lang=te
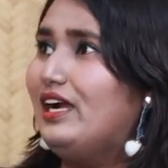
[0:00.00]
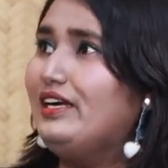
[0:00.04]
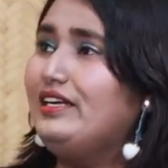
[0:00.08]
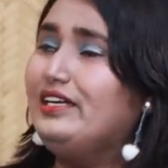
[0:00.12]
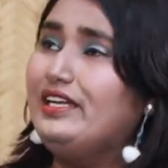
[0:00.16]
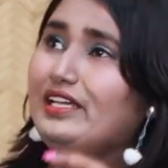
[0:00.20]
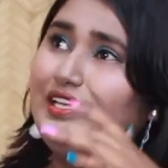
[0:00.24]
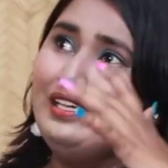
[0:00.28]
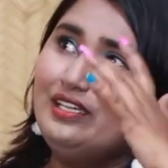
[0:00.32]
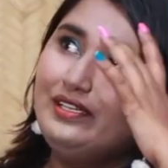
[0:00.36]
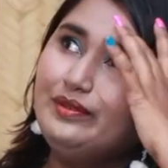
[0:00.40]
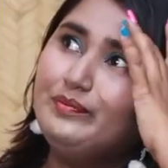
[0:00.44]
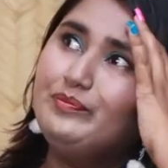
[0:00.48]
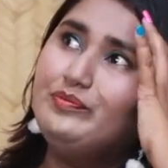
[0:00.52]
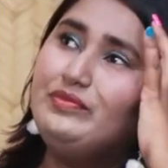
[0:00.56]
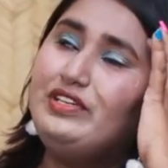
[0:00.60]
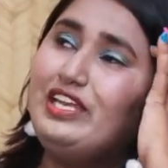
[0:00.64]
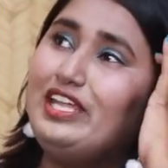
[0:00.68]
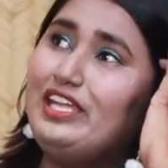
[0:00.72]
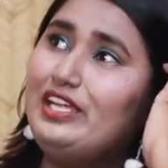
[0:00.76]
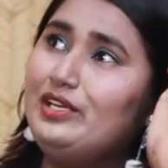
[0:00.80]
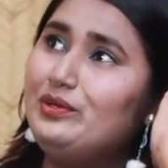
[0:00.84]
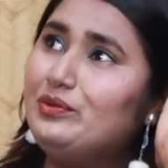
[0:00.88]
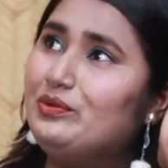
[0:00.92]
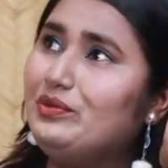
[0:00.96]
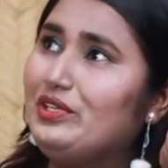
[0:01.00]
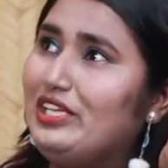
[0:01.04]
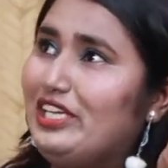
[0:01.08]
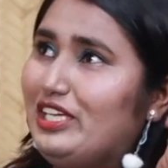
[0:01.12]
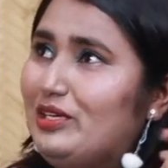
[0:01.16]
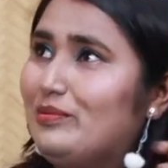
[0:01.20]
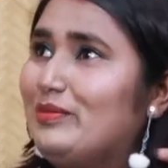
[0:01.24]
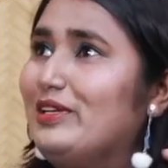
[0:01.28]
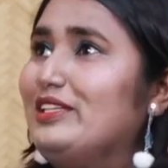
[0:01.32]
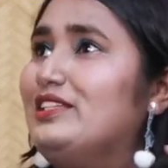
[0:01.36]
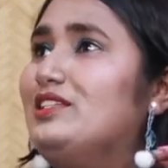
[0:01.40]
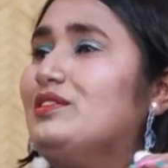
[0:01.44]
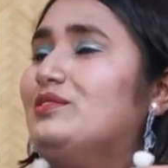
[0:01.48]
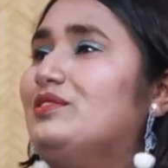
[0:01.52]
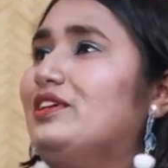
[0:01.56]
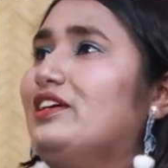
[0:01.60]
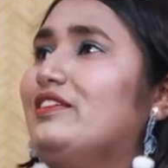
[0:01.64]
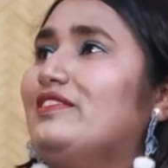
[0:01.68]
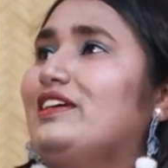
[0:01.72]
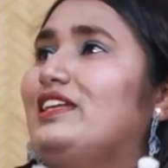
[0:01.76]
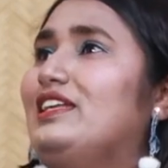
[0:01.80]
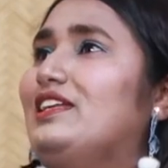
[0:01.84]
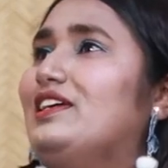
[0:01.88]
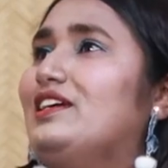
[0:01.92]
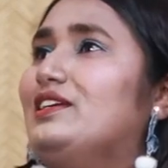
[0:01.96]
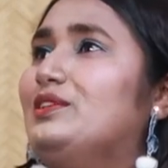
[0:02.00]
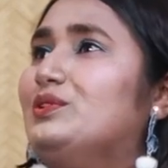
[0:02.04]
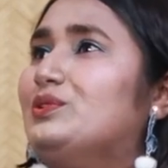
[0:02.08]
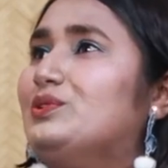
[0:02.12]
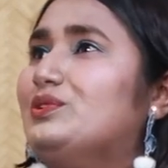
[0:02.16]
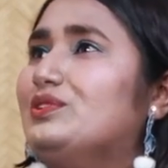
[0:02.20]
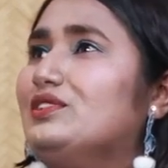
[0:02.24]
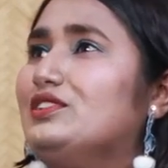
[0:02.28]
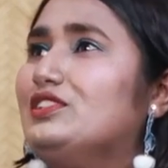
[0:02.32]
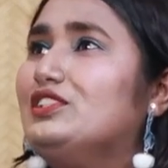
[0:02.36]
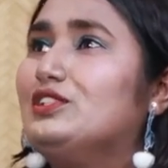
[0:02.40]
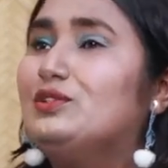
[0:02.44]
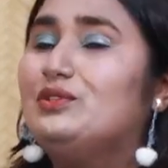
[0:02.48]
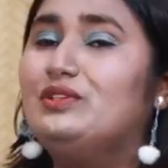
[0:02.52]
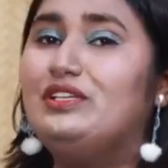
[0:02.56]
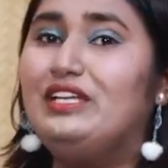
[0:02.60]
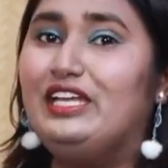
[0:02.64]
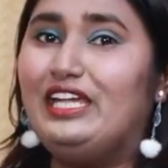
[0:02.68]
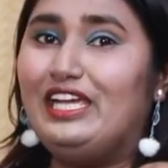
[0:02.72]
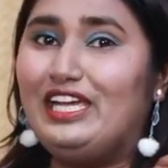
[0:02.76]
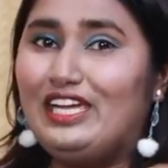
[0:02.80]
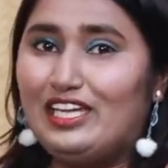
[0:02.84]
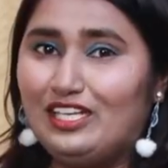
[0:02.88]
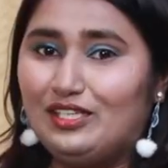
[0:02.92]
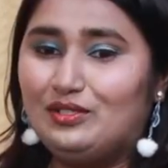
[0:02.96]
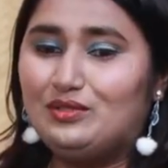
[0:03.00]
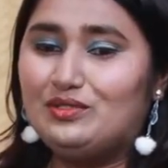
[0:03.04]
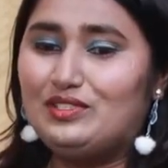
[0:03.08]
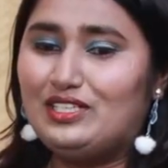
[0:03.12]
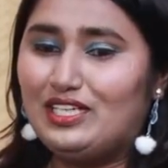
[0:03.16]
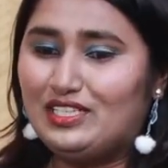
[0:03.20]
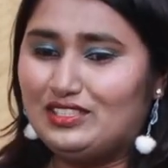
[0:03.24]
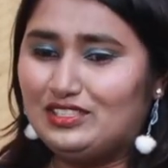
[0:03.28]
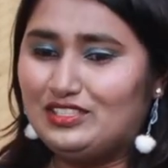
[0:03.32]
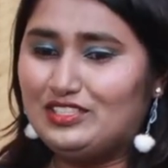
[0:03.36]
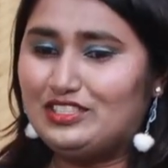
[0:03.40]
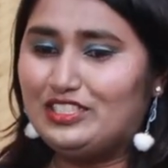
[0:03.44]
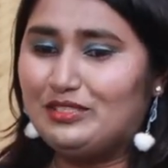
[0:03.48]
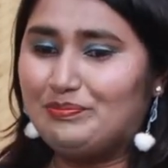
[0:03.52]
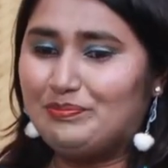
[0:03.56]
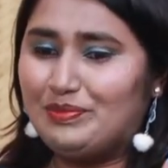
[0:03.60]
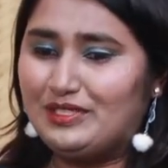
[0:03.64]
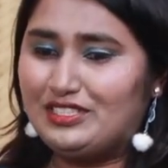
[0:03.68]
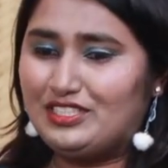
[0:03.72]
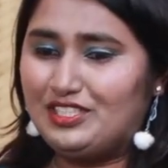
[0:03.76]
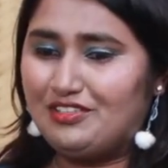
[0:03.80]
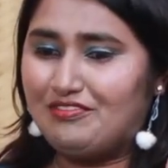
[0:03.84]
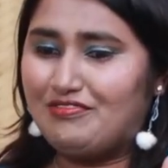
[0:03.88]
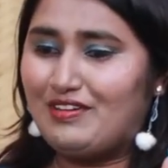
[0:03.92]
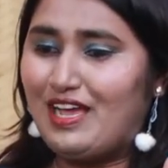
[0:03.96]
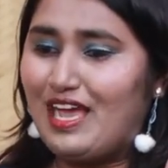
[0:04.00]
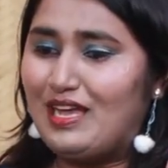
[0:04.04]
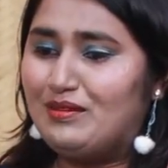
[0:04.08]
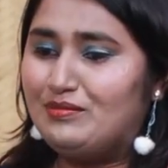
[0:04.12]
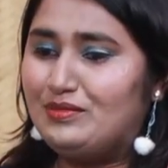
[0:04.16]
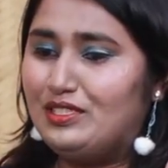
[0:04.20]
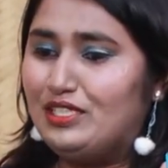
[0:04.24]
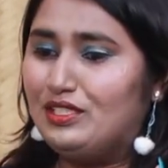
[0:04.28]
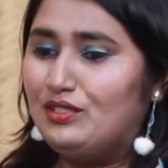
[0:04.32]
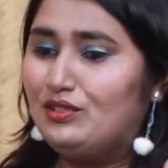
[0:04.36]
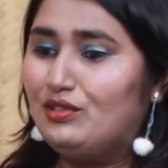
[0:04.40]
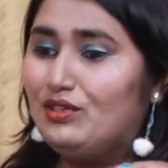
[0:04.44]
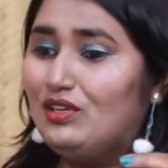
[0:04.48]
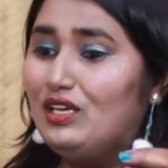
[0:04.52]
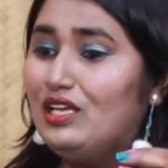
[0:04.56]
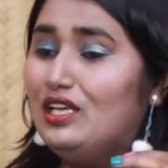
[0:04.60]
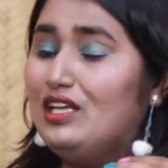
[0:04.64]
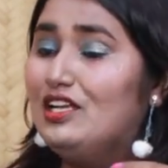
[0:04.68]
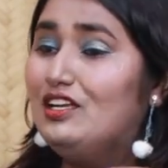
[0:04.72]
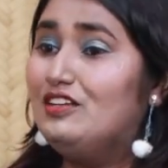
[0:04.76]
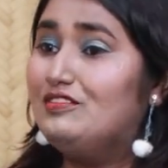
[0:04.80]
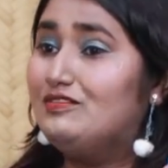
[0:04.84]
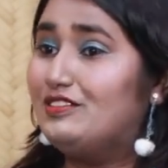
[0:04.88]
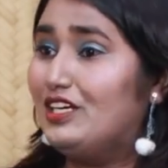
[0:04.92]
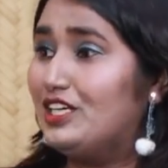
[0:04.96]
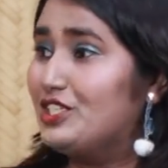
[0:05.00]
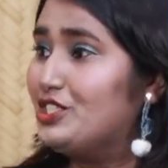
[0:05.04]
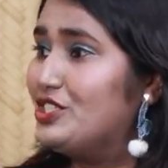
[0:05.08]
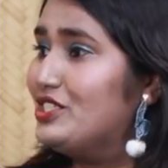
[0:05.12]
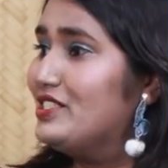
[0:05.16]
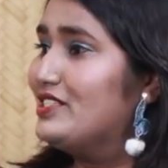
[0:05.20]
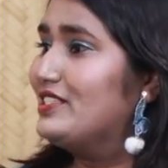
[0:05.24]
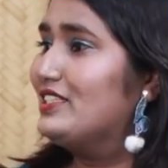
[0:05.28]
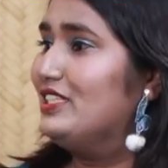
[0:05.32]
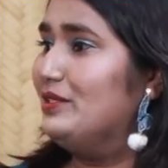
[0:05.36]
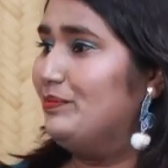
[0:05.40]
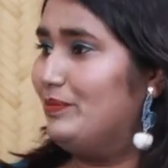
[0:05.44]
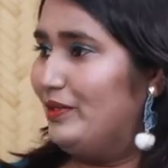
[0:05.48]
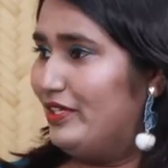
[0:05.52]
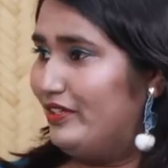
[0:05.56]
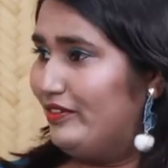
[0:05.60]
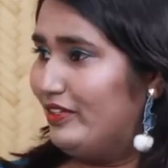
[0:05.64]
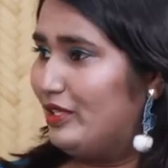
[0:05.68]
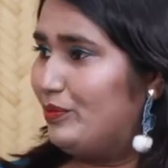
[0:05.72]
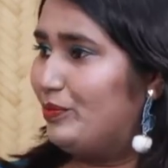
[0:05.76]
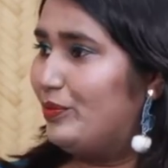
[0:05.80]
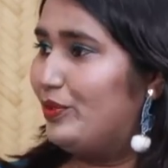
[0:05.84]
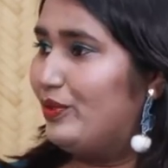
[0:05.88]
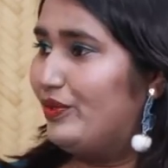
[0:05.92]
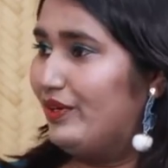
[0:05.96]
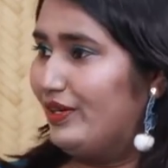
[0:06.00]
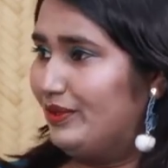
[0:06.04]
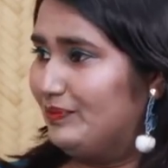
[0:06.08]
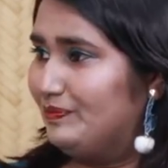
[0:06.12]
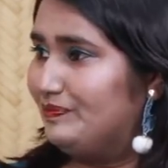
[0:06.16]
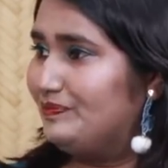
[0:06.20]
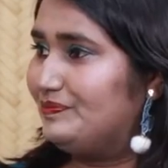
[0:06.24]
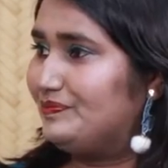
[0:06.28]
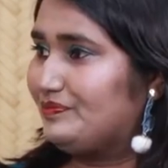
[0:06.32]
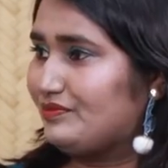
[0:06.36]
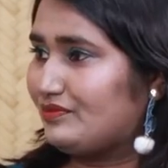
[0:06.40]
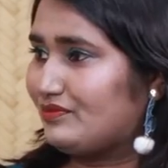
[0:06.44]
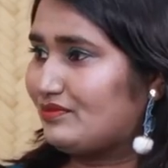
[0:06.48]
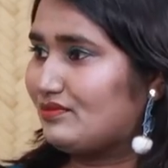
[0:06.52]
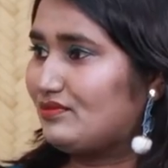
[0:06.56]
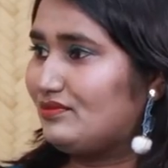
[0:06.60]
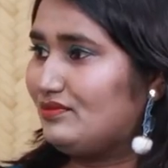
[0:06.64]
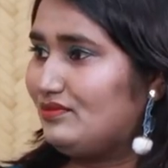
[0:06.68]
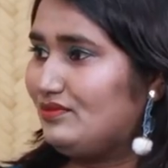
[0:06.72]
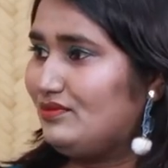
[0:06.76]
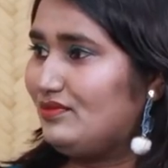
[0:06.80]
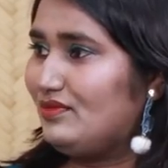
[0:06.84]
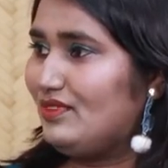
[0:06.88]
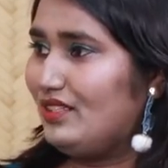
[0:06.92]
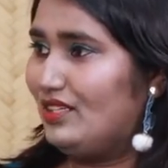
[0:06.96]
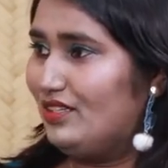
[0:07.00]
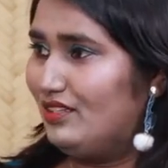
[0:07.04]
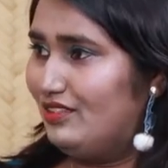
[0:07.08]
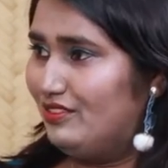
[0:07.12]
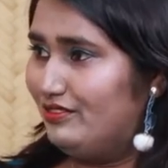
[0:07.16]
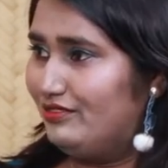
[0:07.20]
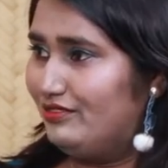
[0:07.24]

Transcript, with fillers: అంటే నేను ఈ మధ్య కూడా వెళ్ళాను సో నేను ఉన్నానని చెప్పేసి ఫ్యామిలీలో ఫంక్షన్స్ కి పిలవకపోవడం ఎందుకు